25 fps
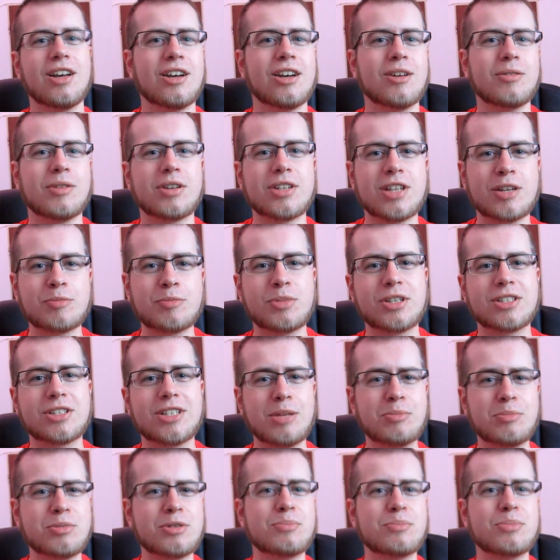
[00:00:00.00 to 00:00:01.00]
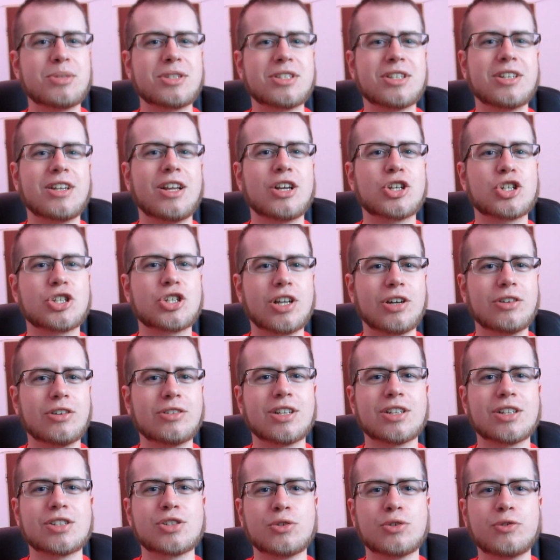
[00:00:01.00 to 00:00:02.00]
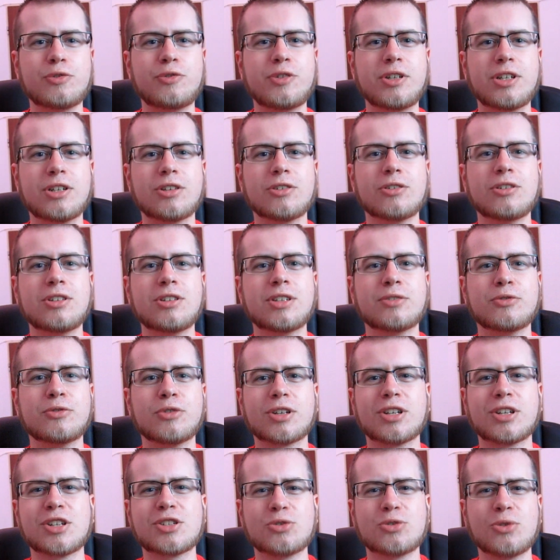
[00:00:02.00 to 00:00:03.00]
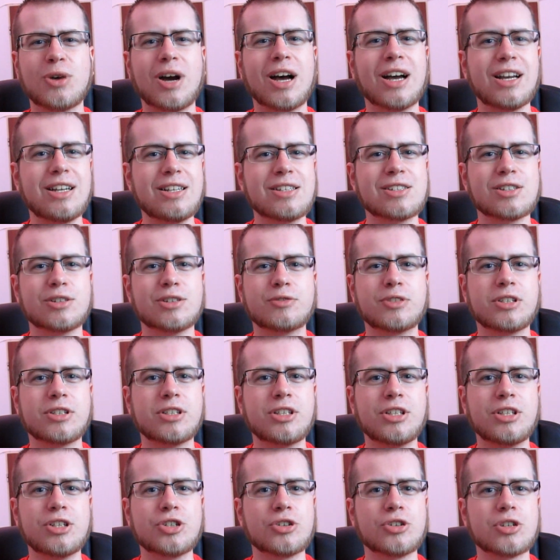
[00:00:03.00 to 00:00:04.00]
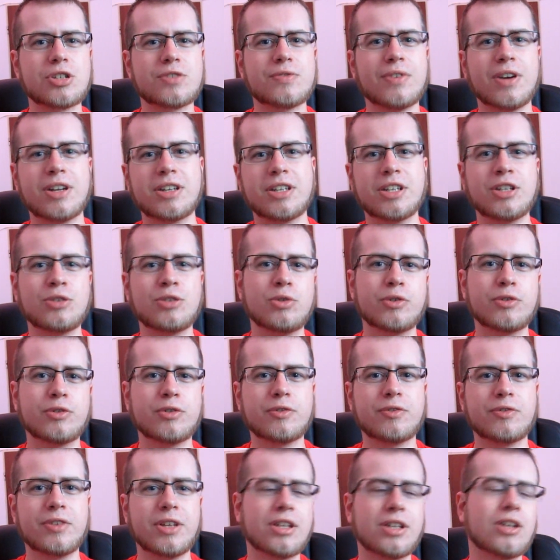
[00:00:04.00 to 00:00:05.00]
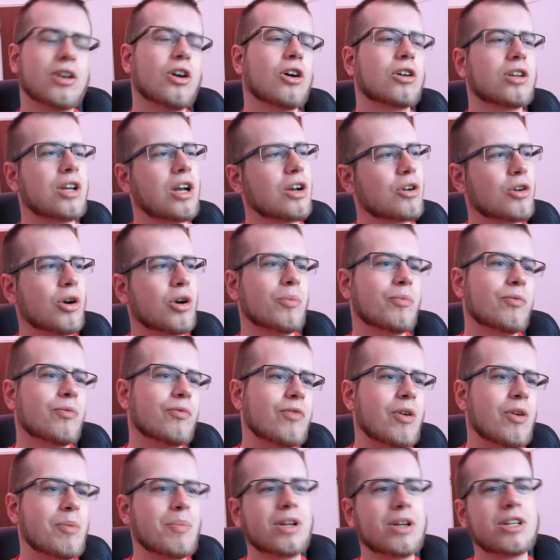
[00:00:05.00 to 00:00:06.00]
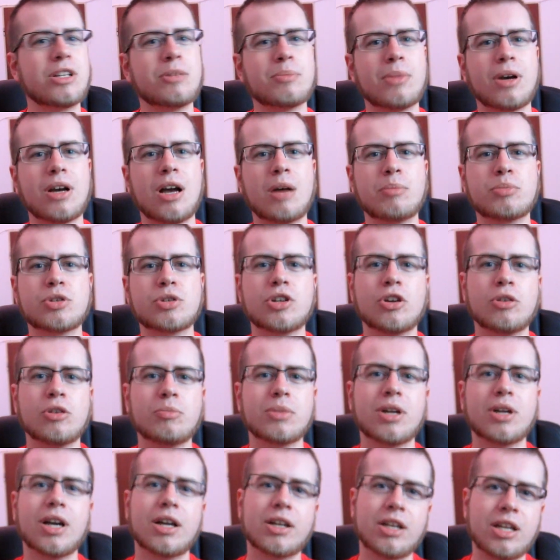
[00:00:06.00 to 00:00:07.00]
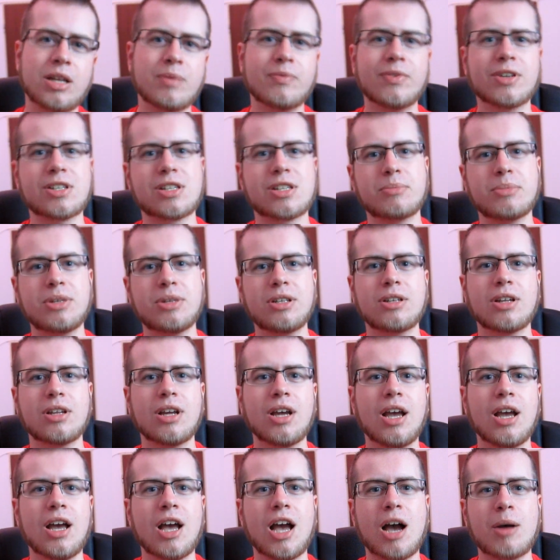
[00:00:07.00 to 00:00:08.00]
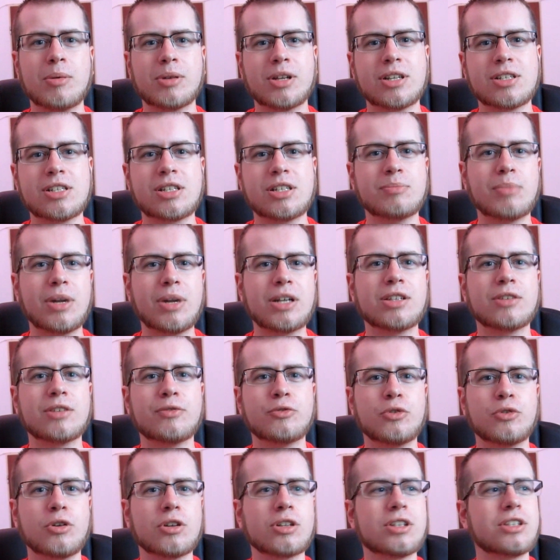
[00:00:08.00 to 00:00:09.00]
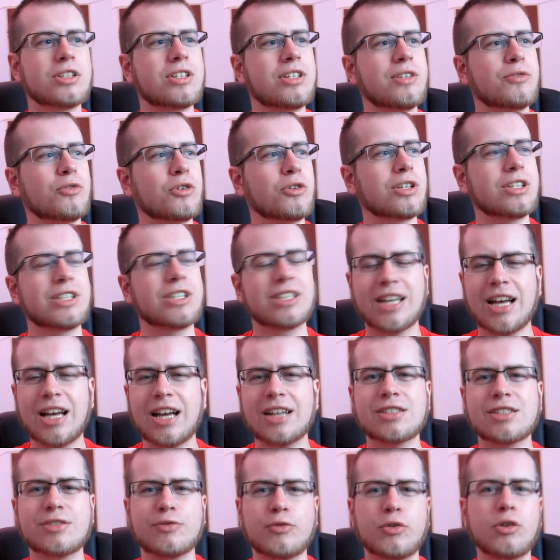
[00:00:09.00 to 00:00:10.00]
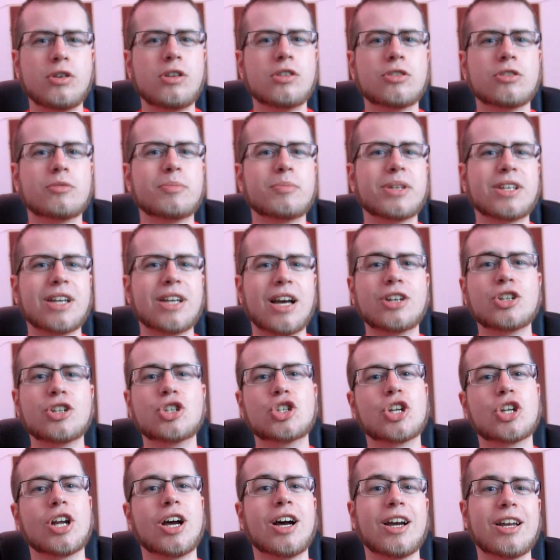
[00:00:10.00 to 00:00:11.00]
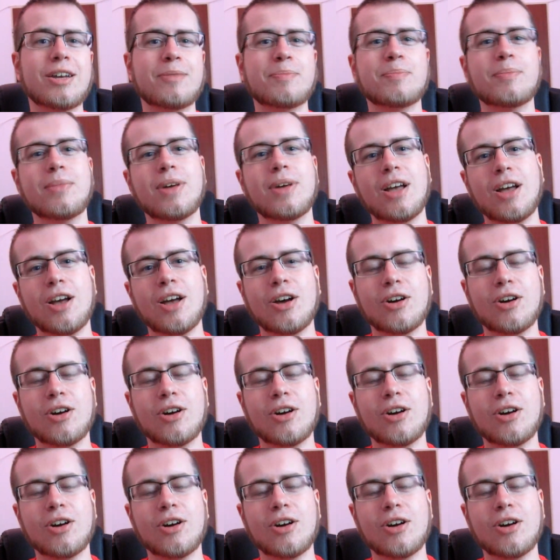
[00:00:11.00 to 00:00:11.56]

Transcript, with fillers: und das hat mich selbst ein bisschen erstaunt, dass so viele Leute wirklich so heiß auf die T-Shirts waren. Nicht nur von wegen, ach ja, komm, wenn man die mal abstauben kann, nehmen wir sie mit. Aber dass manche wirklich, die wirklich krass wollen und mich anschreiben